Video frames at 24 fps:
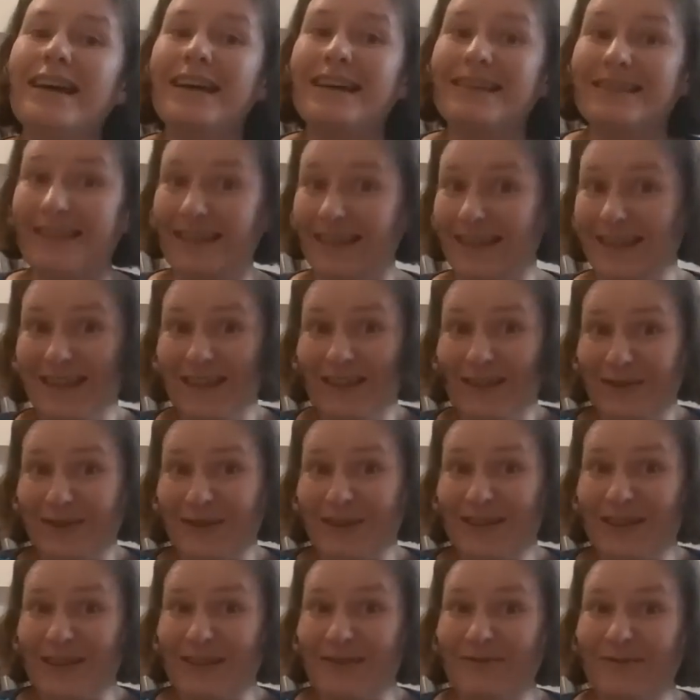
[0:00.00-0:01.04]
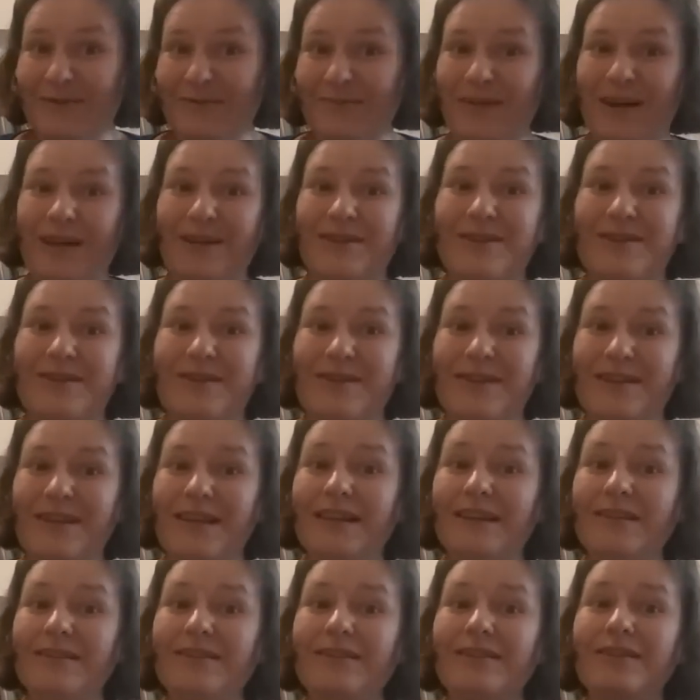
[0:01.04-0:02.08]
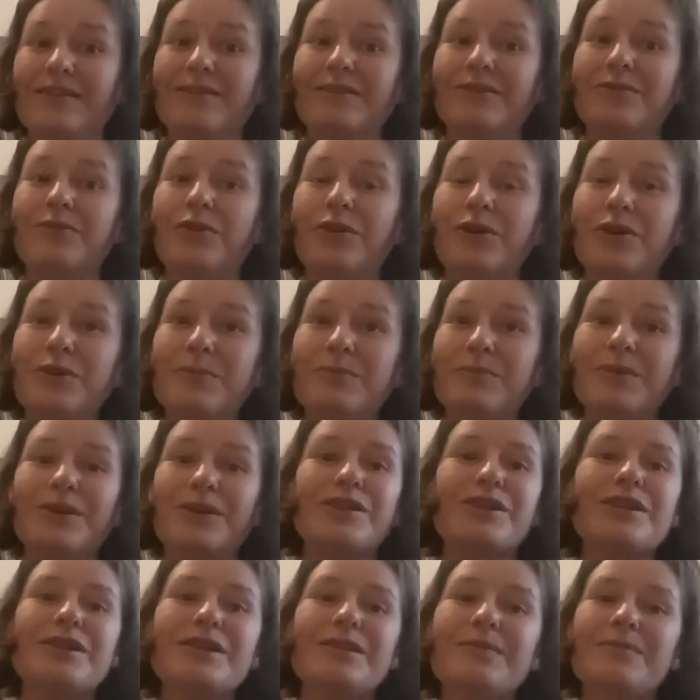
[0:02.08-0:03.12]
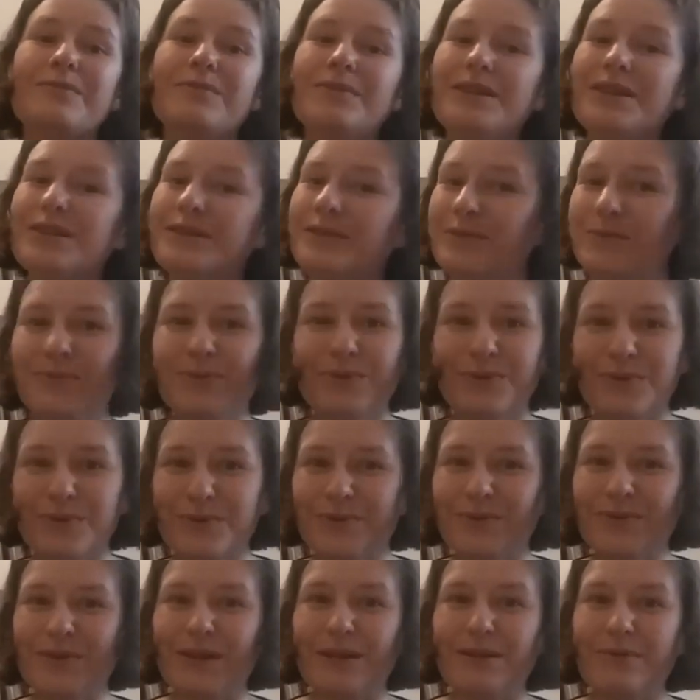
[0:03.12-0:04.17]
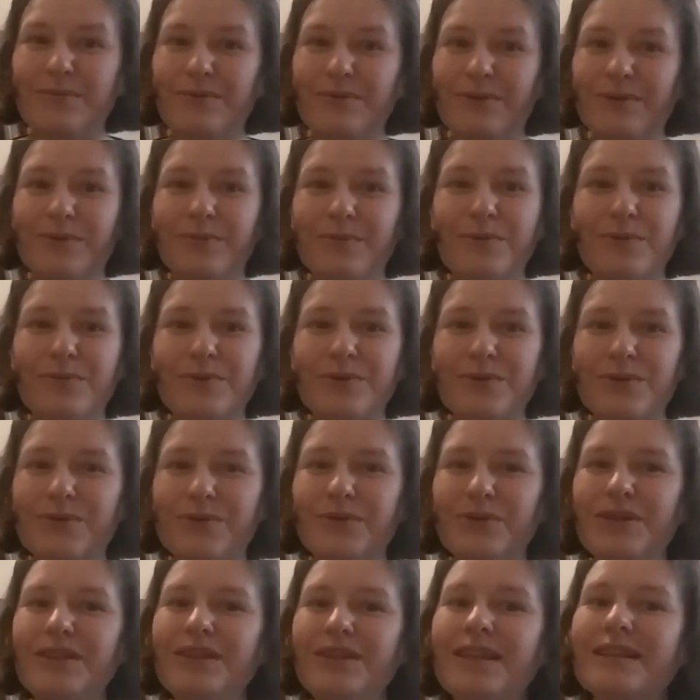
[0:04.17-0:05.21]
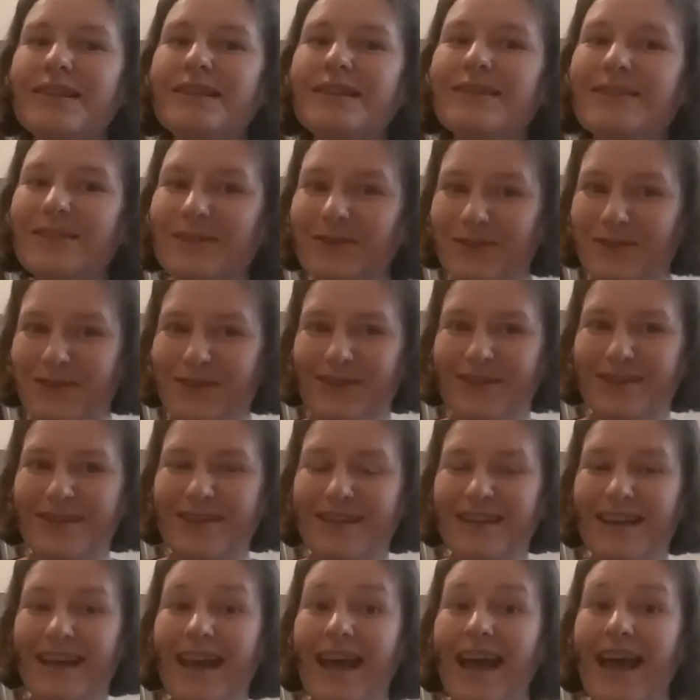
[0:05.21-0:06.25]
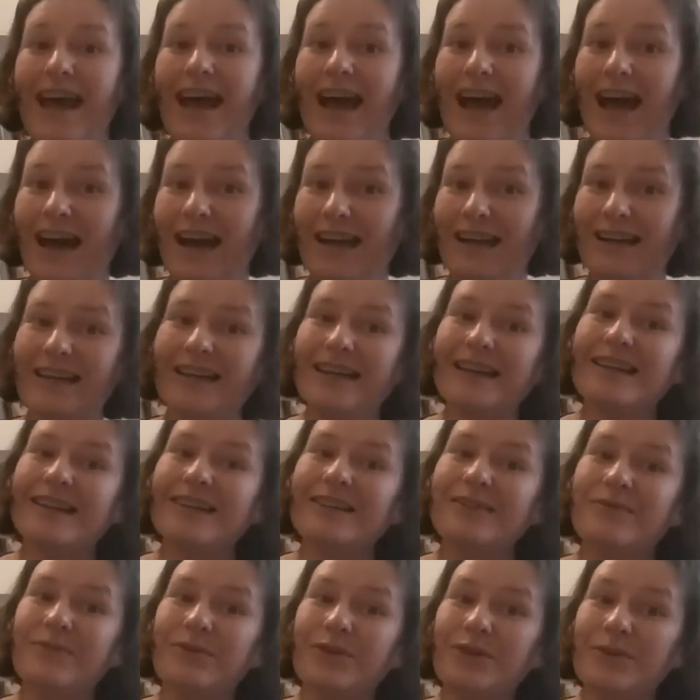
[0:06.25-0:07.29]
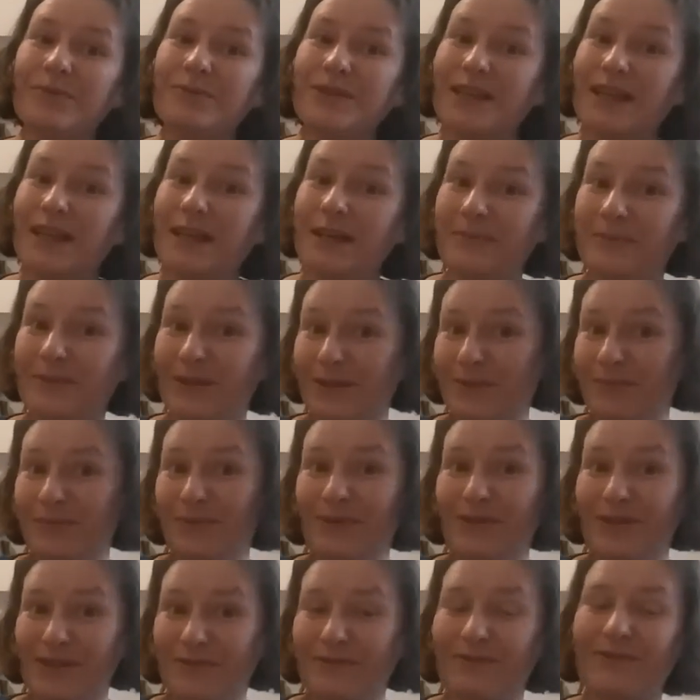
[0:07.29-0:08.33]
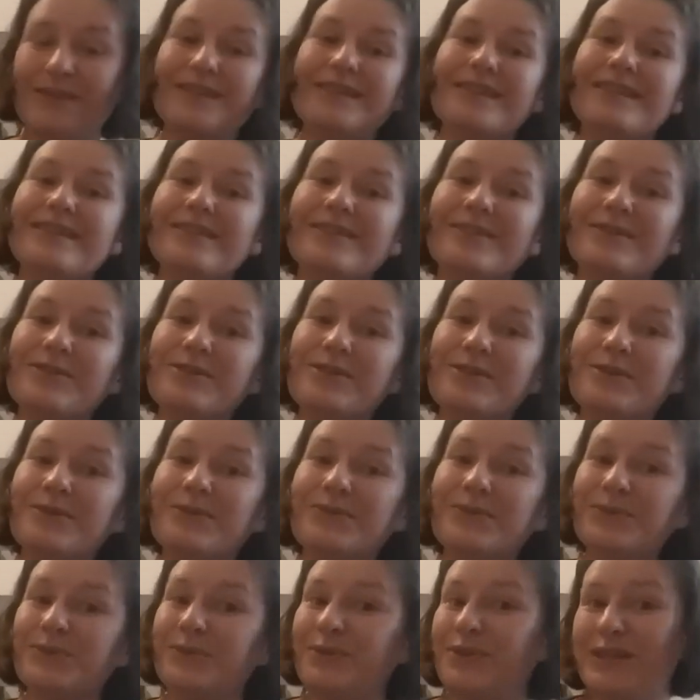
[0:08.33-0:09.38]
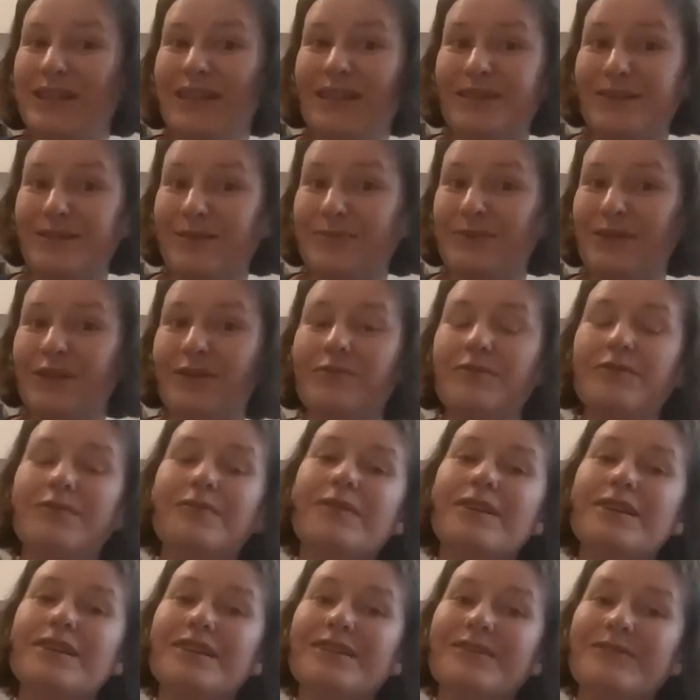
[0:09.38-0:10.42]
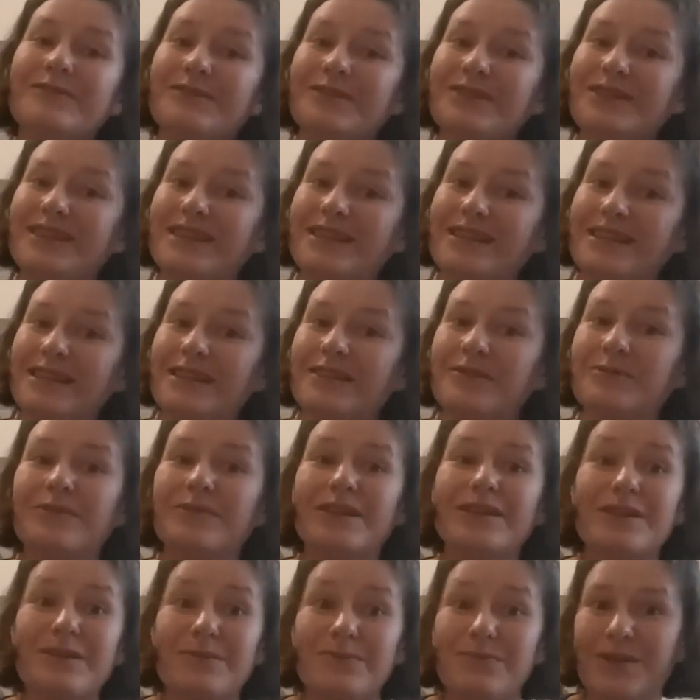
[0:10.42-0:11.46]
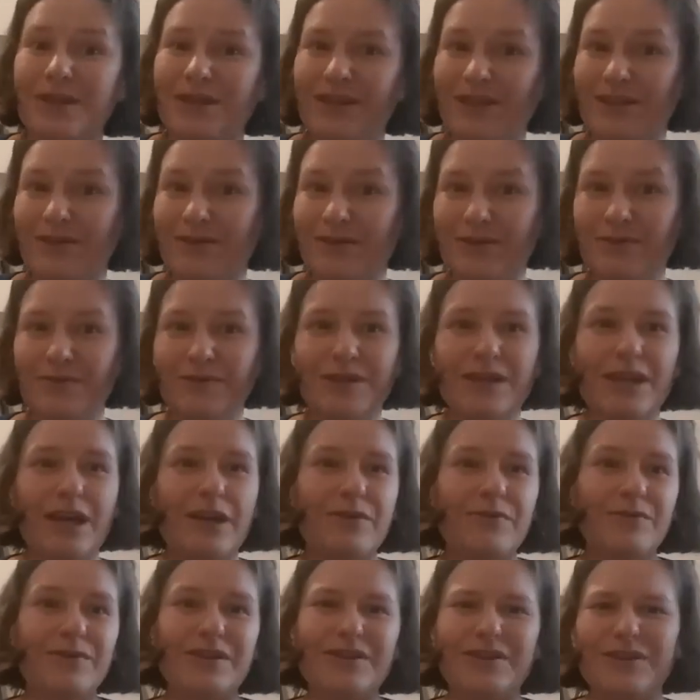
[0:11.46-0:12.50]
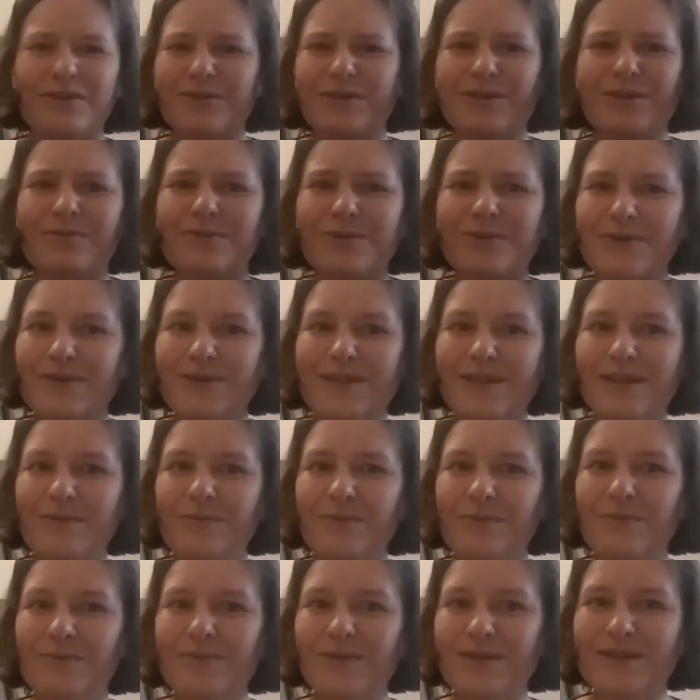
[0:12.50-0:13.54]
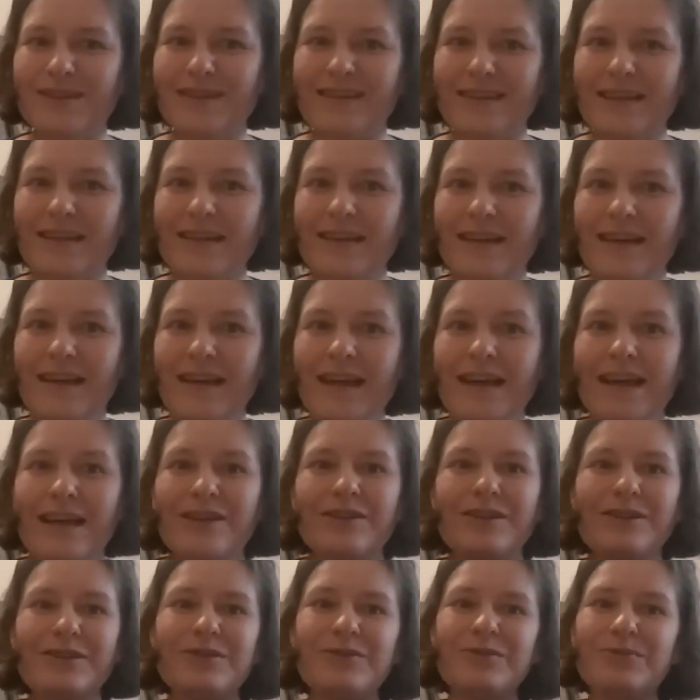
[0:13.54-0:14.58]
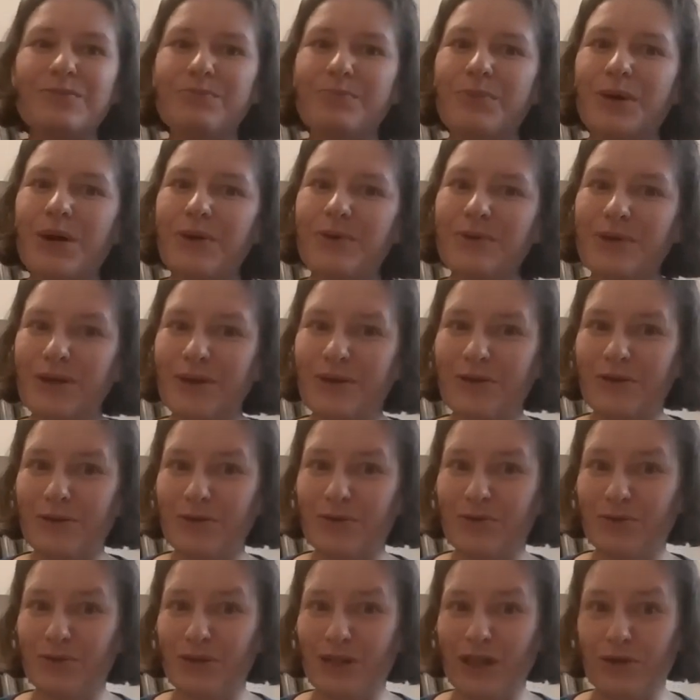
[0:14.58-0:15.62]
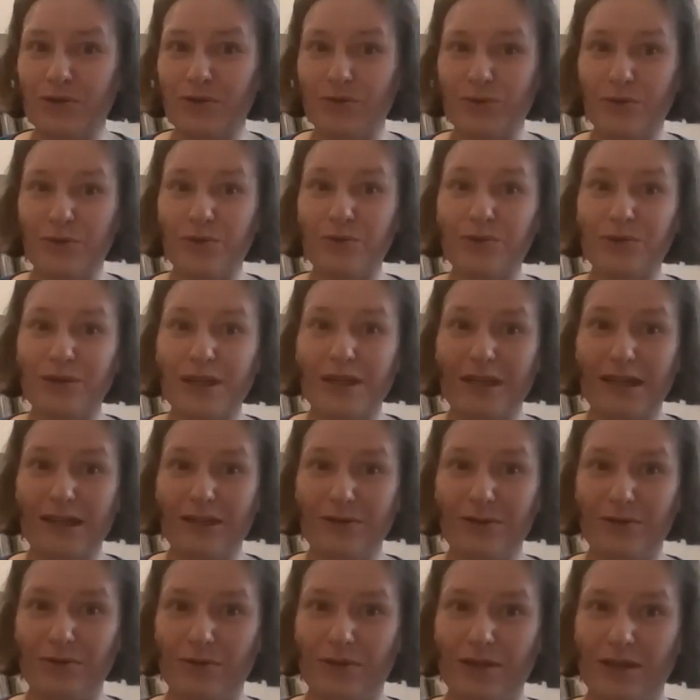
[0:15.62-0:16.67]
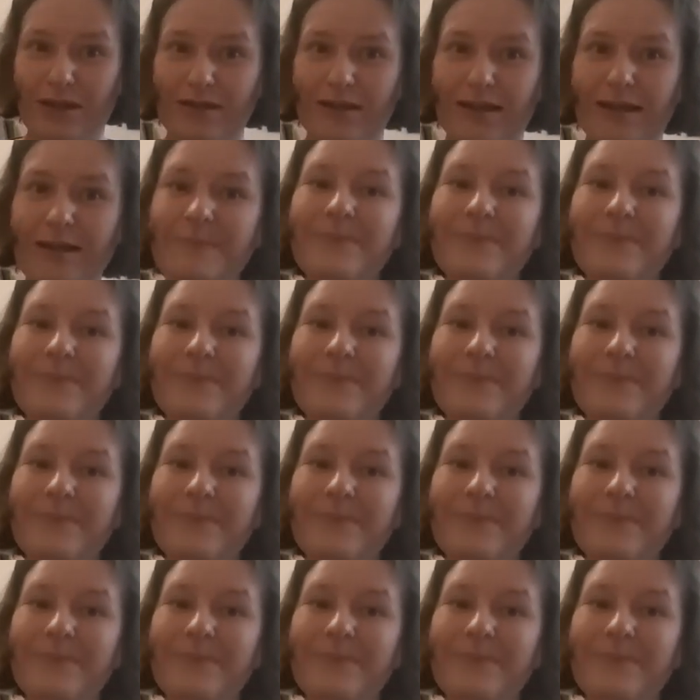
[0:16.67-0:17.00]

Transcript: Taki, który sobie wymarzysz, nie? Twoim marzeniem nie są podróże, bo po prostu ich nie znosisz, ale Twoim celem jest bycie właśnie z rodziną tu i teraz, obserwowanie Twoich dzieciaków, jak się pięknie rozwijają i to, że możesz z nimi być, nie? Czyli zupełnie rozród jak ruska Katiusza, nie?